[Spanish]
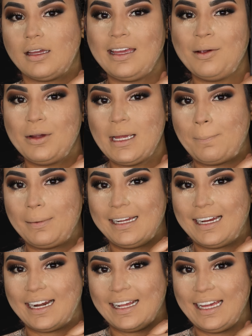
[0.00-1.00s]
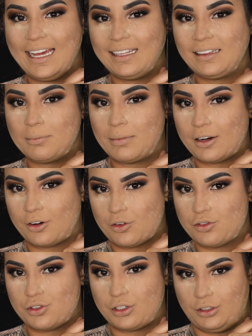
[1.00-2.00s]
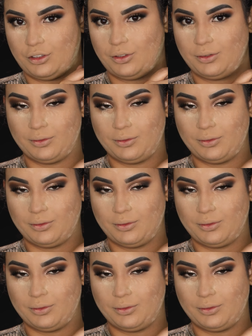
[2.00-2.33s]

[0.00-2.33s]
y voy a aplicar este marroncito